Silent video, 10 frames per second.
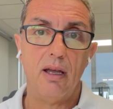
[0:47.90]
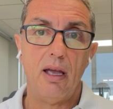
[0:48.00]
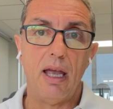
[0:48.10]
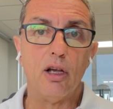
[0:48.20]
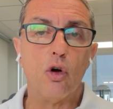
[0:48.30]

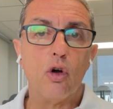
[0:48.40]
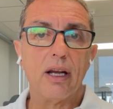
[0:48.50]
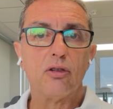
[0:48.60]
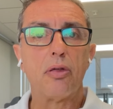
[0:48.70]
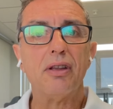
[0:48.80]
En
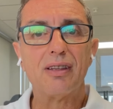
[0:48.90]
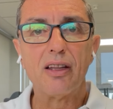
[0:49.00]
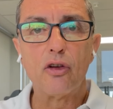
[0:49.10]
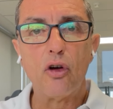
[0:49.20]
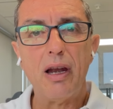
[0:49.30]
concreto,
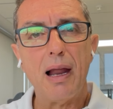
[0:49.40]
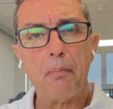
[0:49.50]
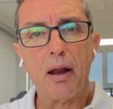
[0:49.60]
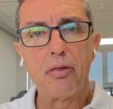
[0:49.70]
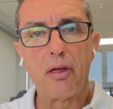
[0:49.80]
centrándonos en las
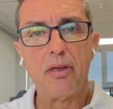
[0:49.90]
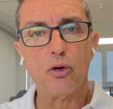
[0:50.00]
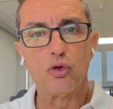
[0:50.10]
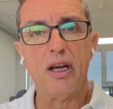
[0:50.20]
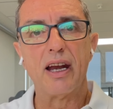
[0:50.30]
plazas de
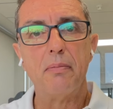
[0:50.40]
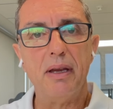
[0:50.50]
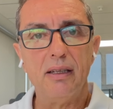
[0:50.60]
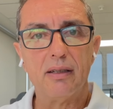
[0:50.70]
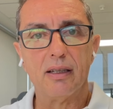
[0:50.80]
auxiliar
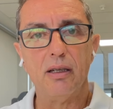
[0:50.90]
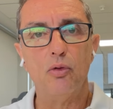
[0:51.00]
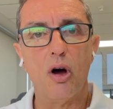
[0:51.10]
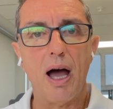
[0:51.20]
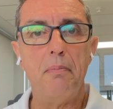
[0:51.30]

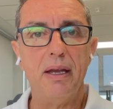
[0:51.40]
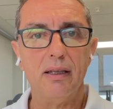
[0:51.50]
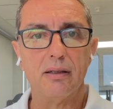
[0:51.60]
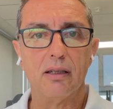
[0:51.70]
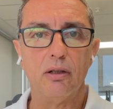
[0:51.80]
administrativo,
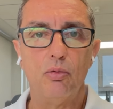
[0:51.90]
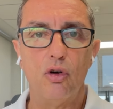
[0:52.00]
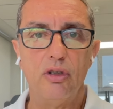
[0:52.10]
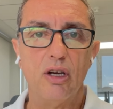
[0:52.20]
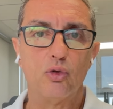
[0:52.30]

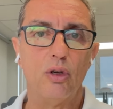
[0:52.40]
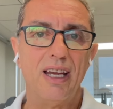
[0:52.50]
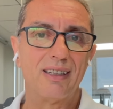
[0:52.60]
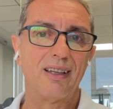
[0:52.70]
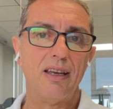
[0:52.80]
administrativo y
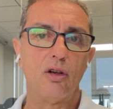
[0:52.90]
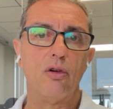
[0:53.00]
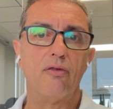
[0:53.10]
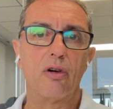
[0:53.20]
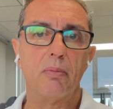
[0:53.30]
auxiliar técnico
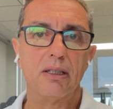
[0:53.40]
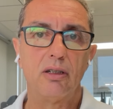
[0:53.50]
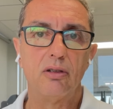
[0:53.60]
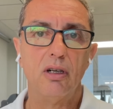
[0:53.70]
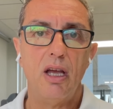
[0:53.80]

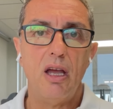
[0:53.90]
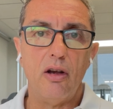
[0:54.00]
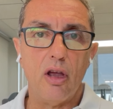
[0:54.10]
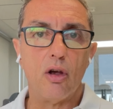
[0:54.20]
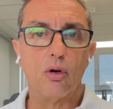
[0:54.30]
informático,
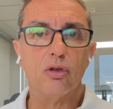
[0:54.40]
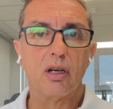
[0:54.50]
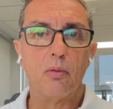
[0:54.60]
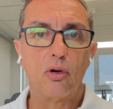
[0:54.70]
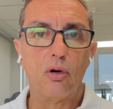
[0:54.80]
nos
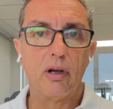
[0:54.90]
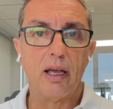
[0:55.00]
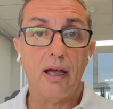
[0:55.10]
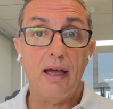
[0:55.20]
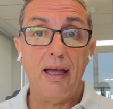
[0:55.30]
encontramos con
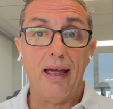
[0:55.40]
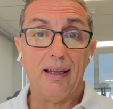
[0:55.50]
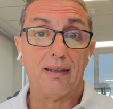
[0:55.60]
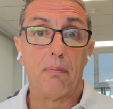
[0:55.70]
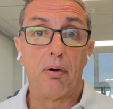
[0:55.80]
que
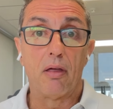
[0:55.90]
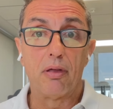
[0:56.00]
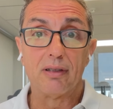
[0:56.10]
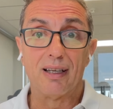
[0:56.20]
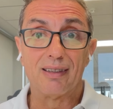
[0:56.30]
estas
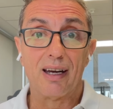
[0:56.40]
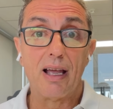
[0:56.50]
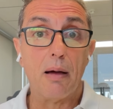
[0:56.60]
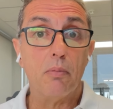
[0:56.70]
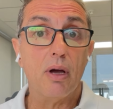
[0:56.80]
plazas
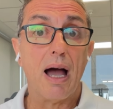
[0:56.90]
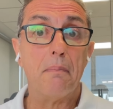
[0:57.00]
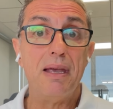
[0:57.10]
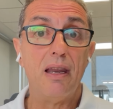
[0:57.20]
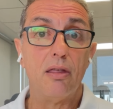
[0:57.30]
atraen a,
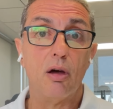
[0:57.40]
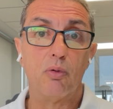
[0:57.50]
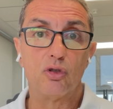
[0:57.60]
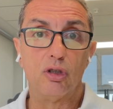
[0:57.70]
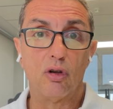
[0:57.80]
miles de
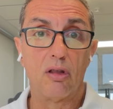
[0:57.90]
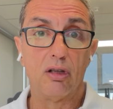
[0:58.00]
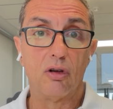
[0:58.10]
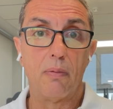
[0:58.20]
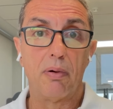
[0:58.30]
opositores de
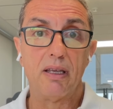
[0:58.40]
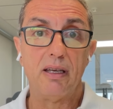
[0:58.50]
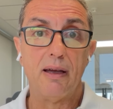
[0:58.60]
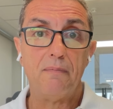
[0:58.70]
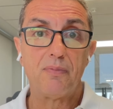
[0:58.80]
toda
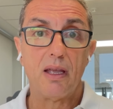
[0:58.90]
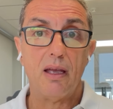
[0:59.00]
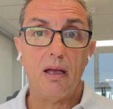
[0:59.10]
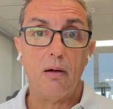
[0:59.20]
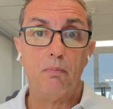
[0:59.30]
España
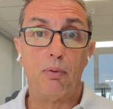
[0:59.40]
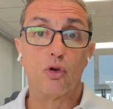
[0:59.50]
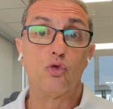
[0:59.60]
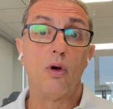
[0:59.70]
por su